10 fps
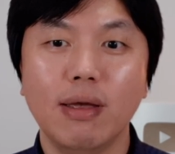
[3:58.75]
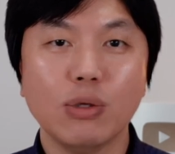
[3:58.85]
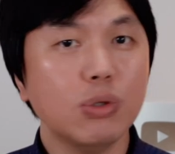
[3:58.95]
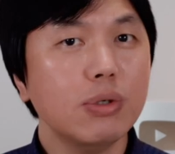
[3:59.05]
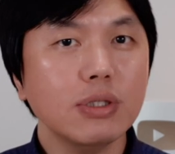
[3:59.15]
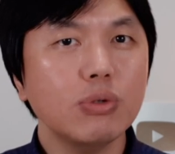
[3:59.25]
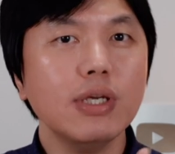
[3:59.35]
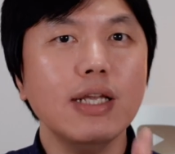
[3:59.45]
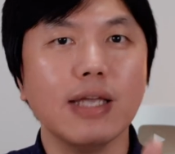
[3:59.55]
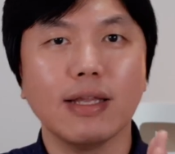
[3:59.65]
所以说，就
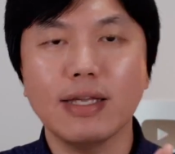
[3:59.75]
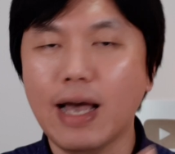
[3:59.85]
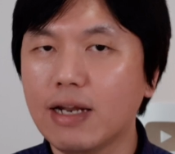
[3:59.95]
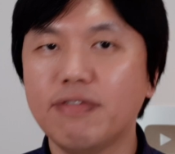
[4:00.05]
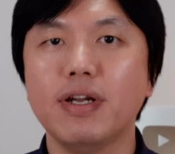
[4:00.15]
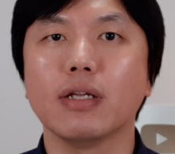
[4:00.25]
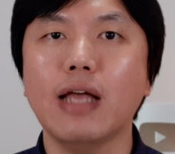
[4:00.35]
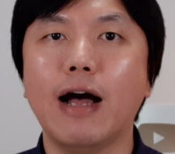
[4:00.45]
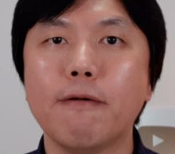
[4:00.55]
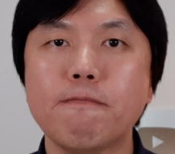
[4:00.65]
这一点他压力非常
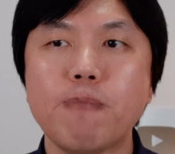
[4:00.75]
大。